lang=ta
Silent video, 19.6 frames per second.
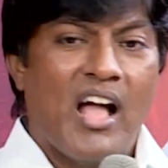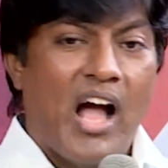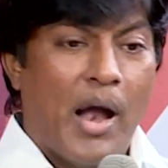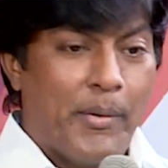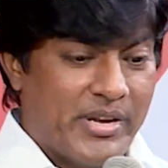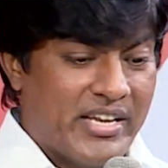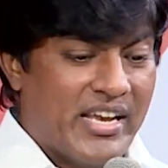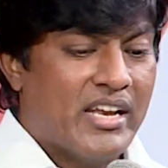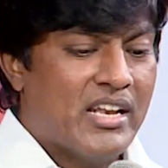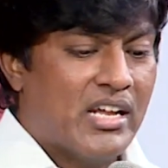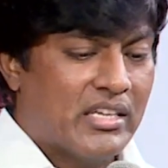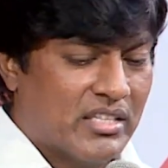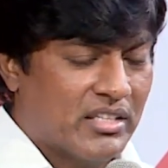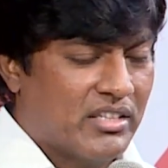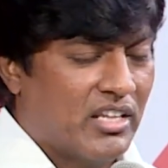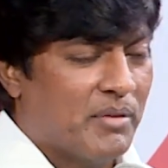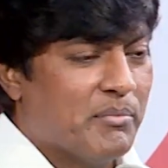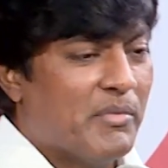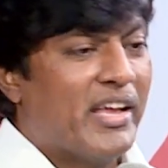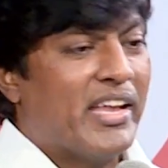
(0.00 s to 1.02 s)
அப்படின்னா என்ன அர்த்தம்
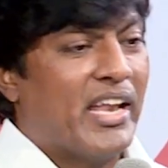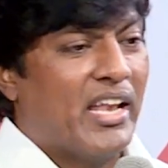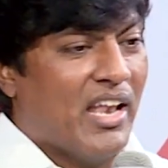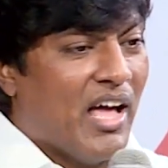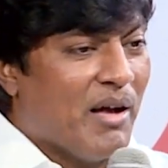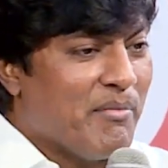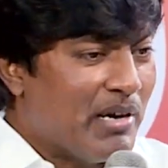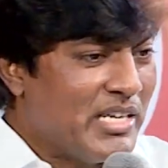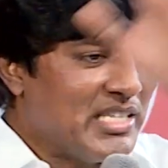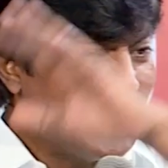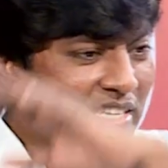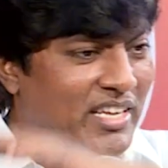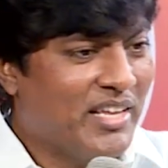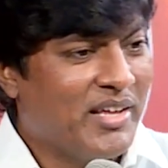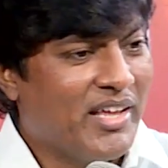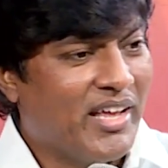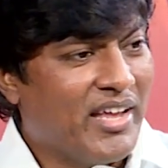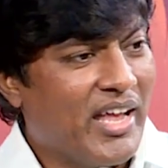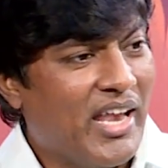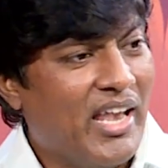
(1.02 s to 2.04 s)
தெரியுமா எல்லா மனுஷனை
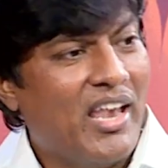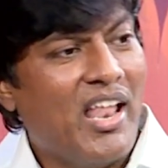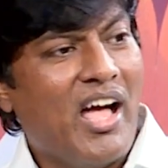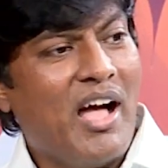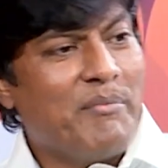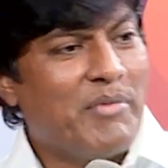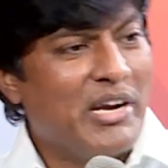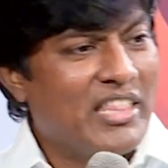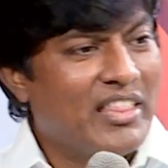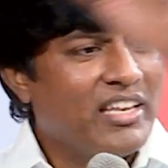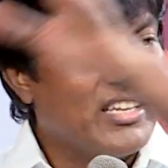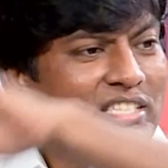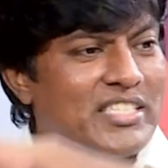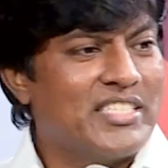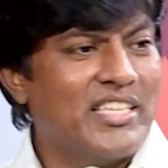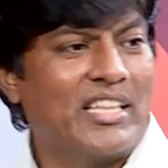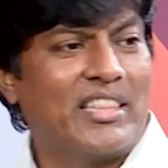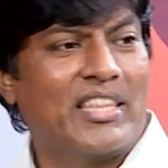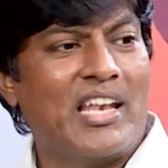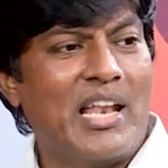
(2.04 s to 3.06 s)
எல்லா மனிதனையும்
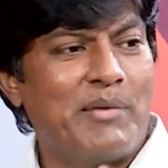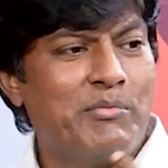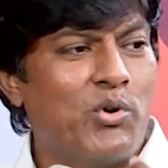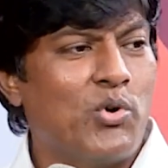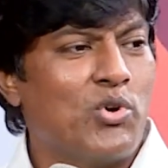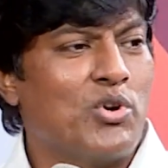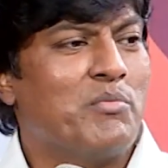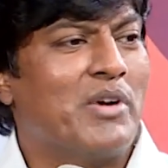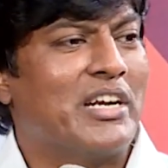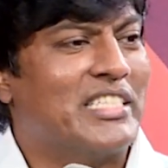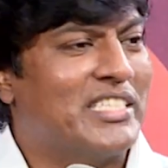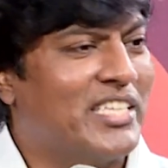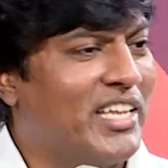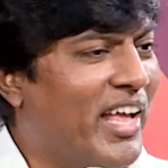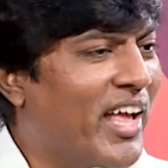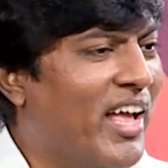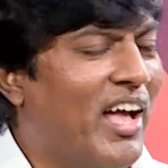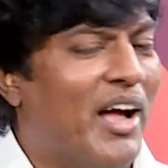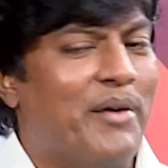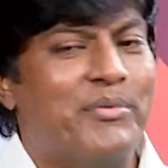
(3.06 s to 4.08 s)
சேர்த்து நம்ம ஒரு
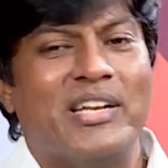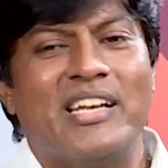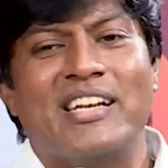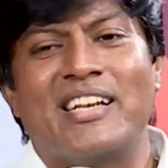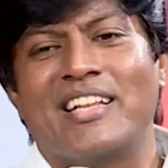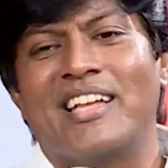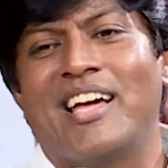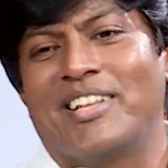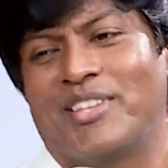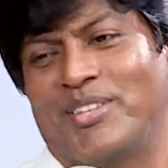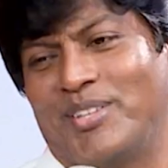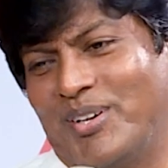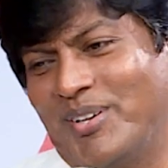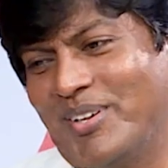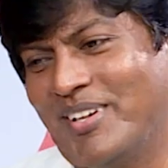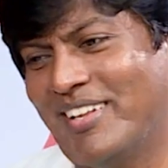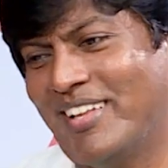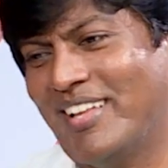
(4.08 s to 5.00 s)
மனுஷன் அப்படின்ற அர்த்தம்